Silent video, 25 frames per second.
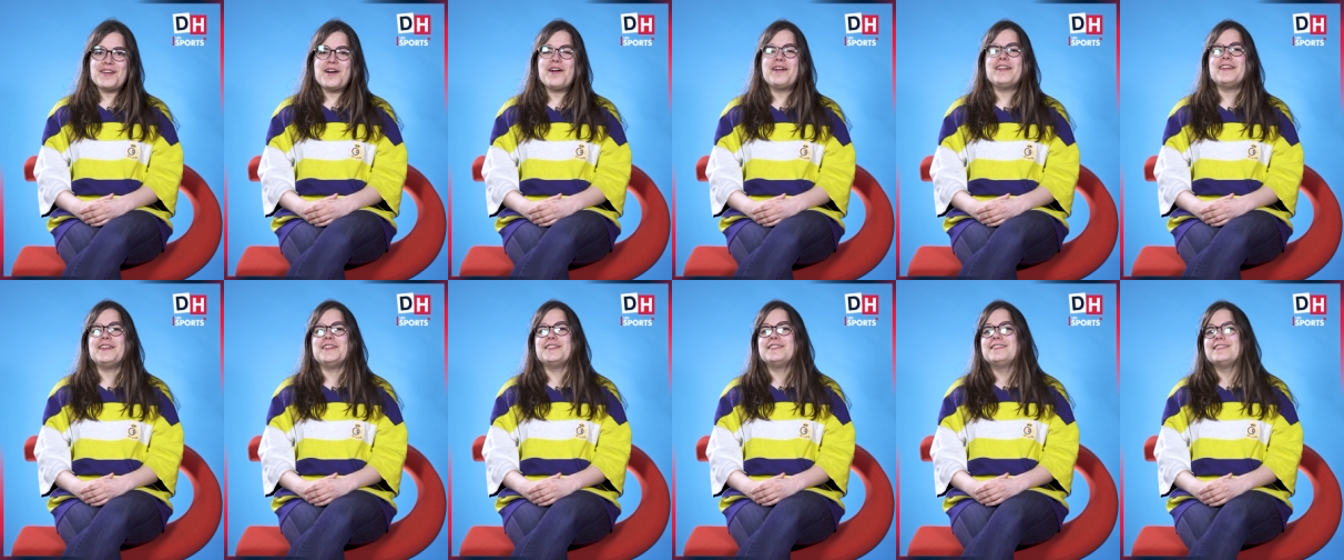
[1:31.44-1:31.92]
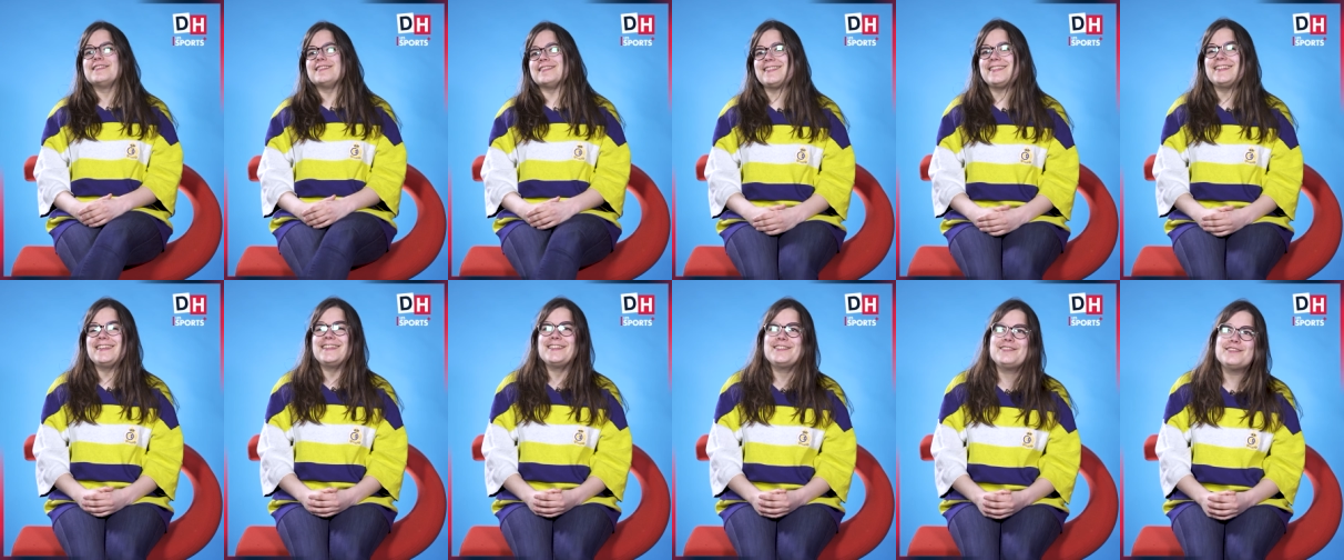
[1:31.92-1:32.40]
Ah, les deux.
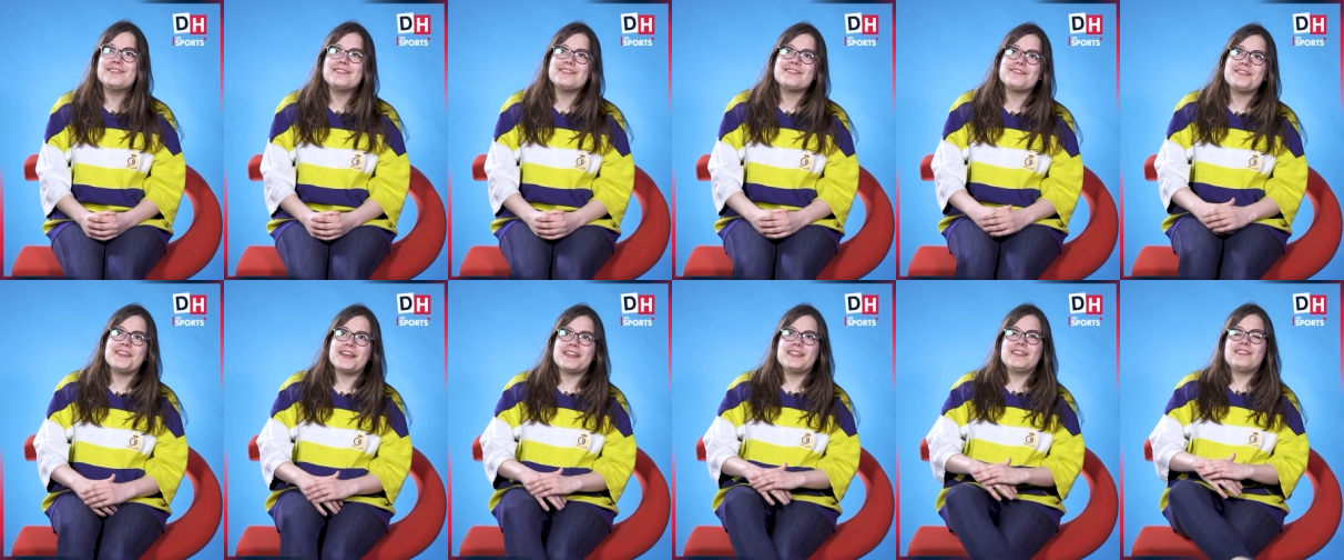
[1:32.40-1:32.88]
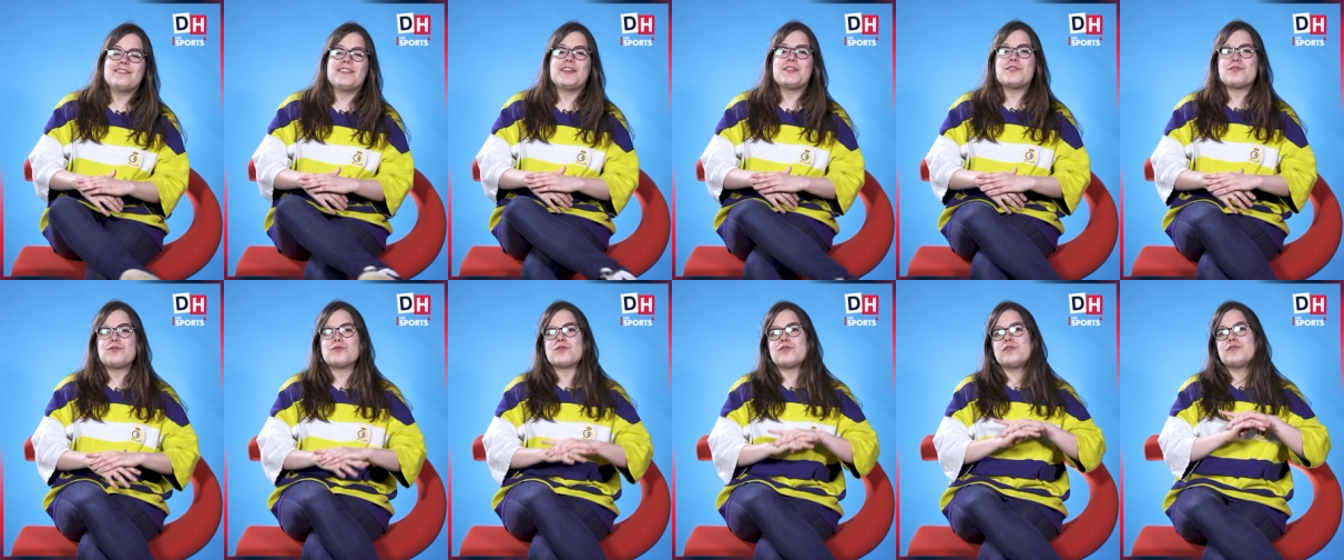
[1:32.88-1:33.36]
Les deux, faire des vannes
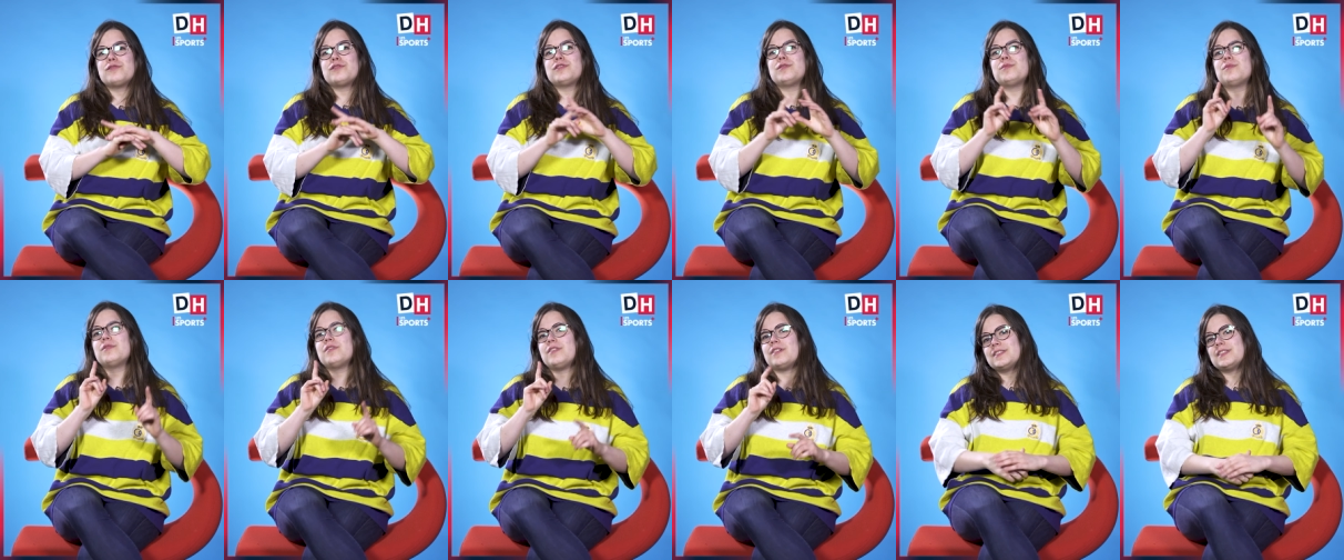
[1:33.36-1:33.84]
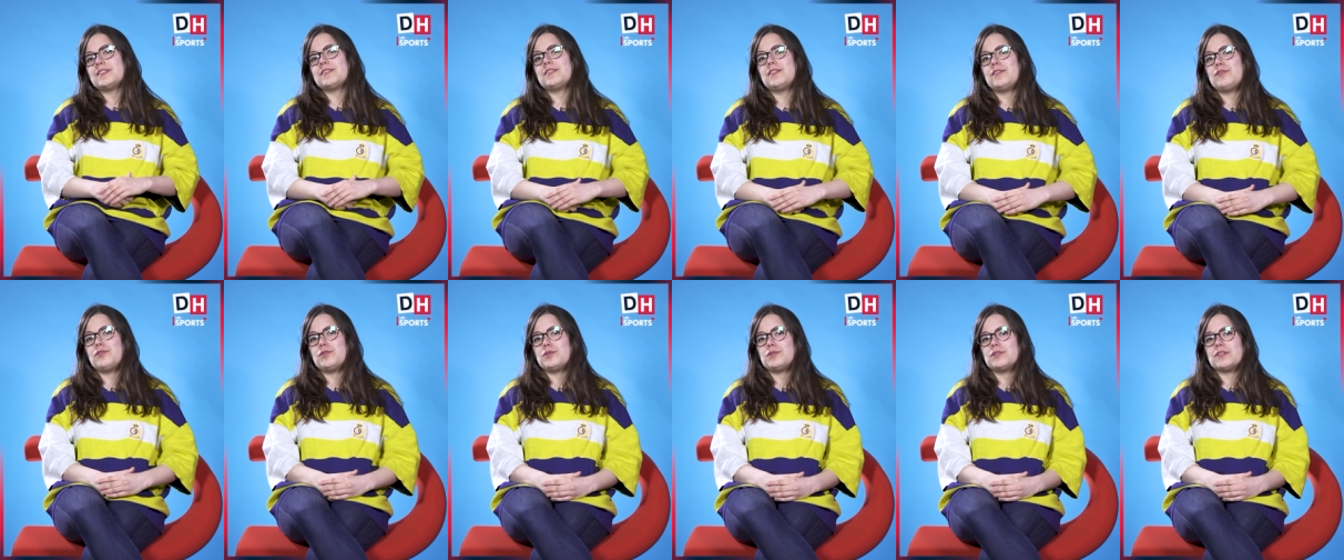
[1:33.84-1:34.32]
sur le football, ça c'est le
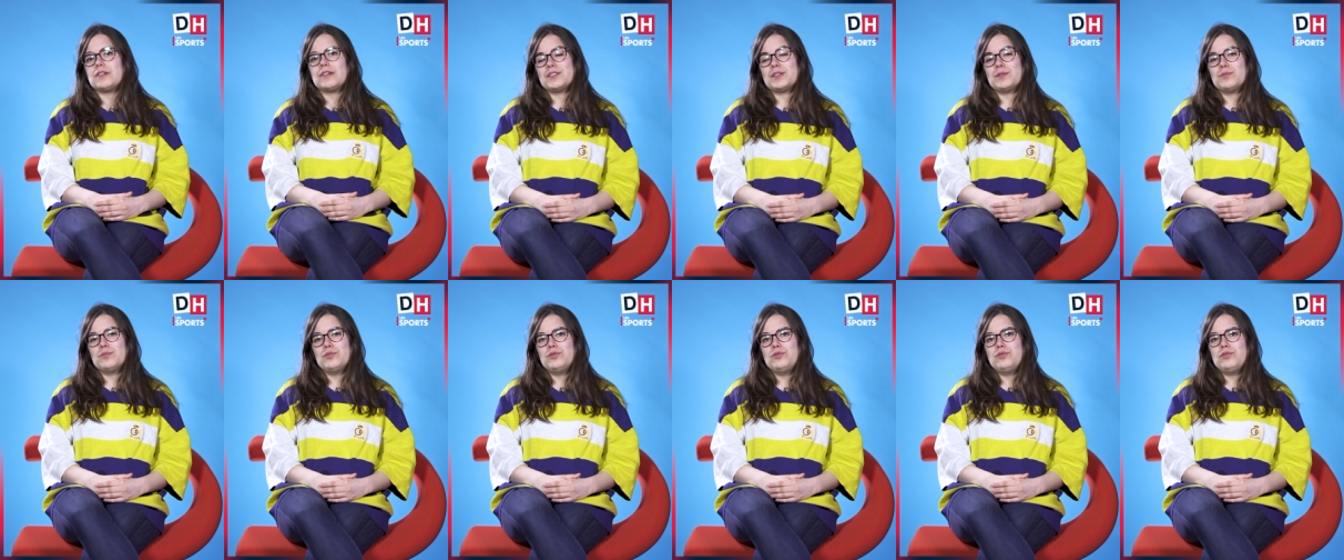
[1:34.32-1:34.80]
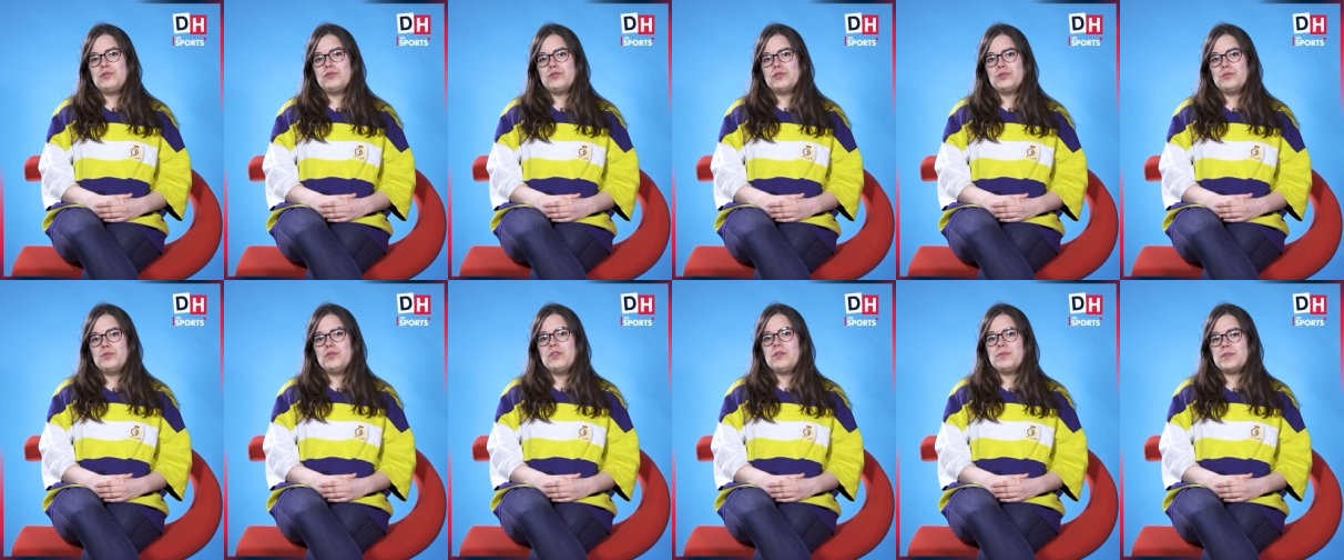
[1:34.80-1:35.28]
futur. J'aime beaucoup le
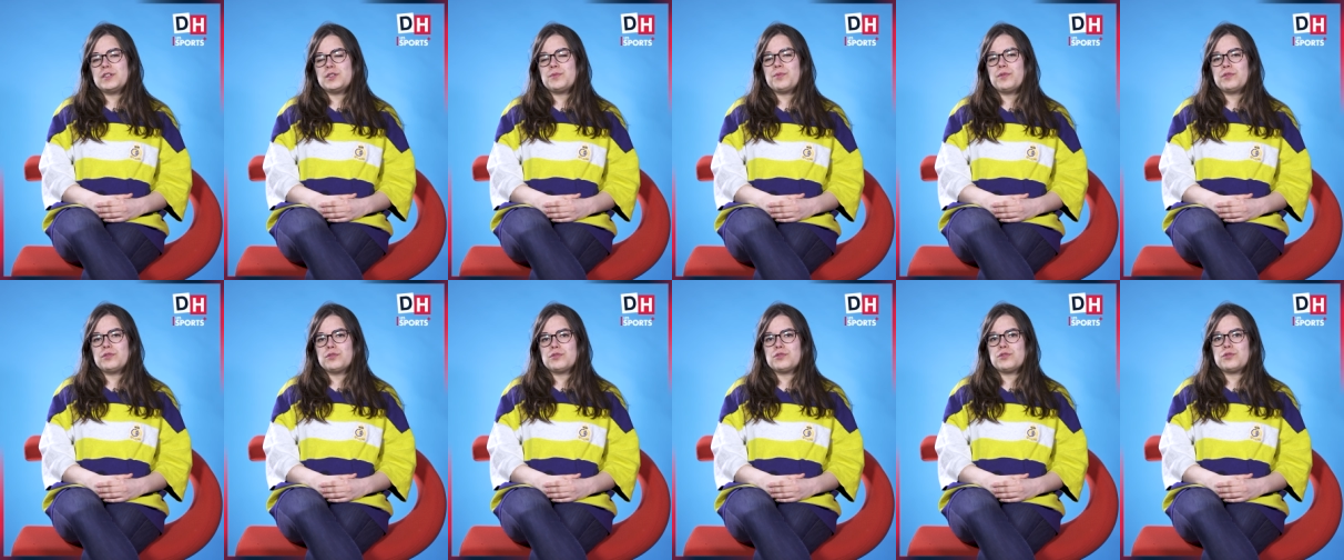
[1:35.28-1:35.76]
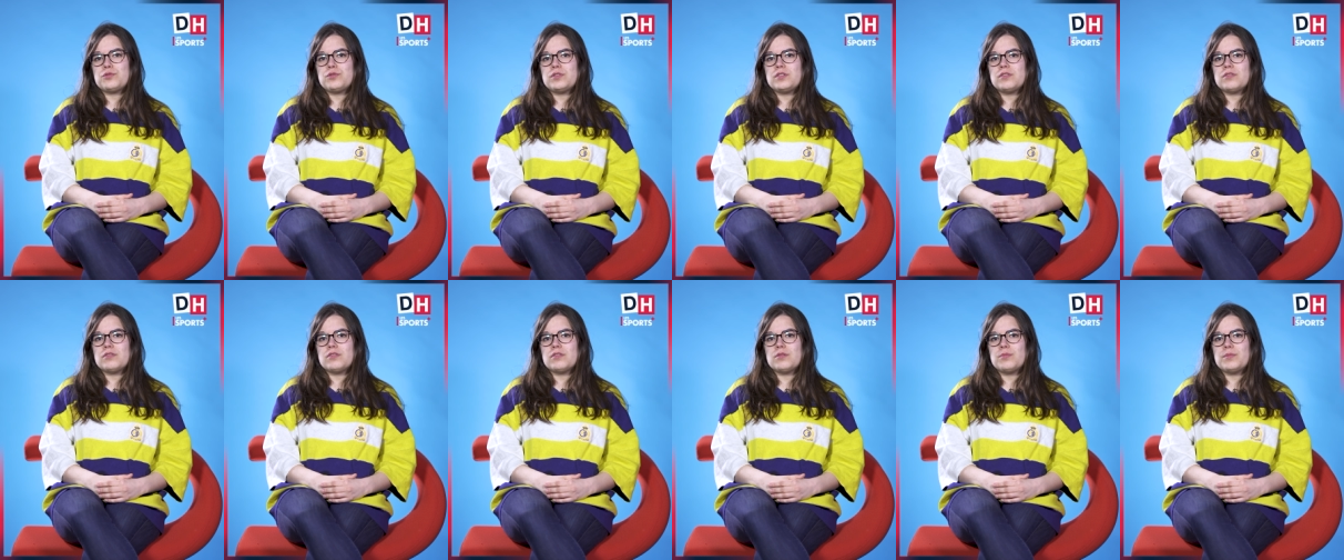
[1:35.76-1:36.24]
football, mais je pense que je suis
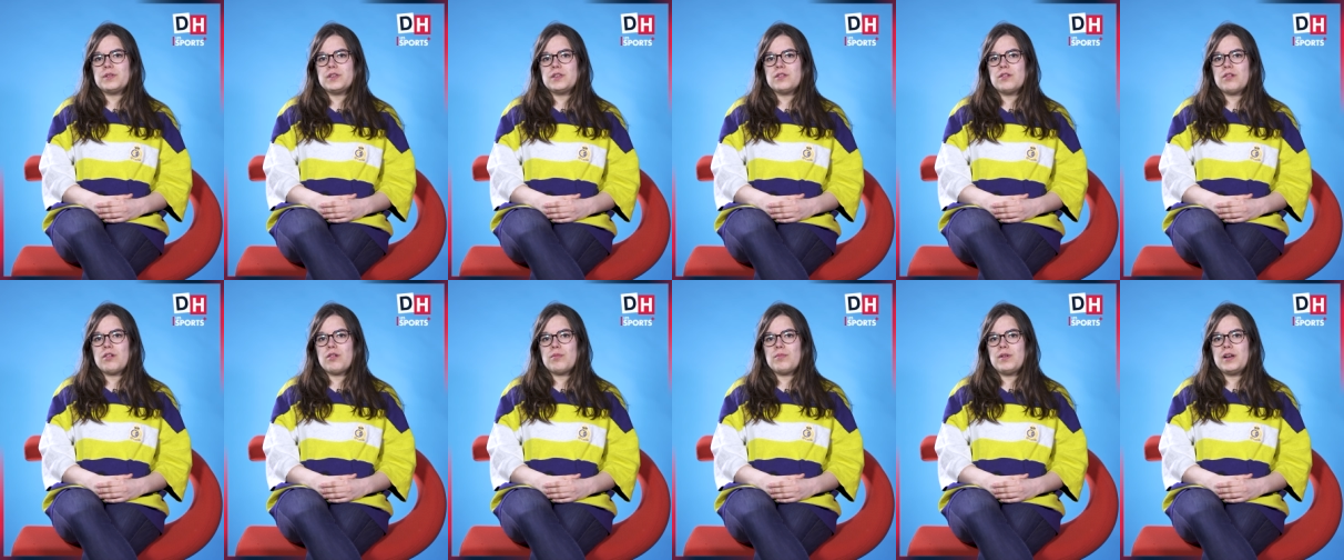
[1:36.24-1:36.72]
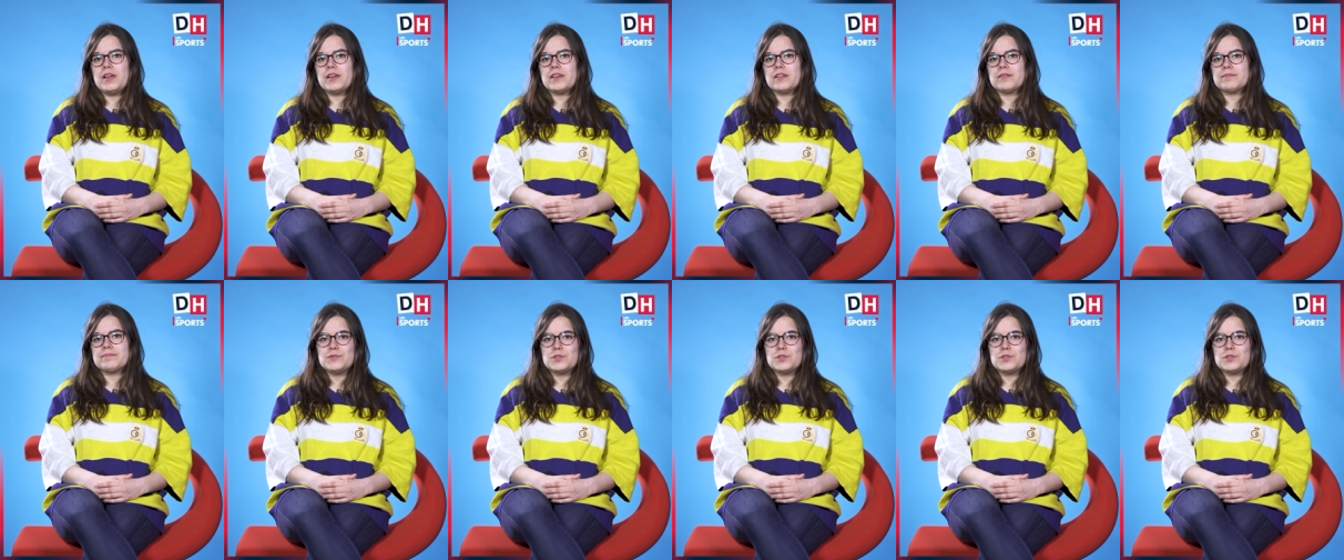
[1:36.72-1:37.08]
euh, meilleure en blague.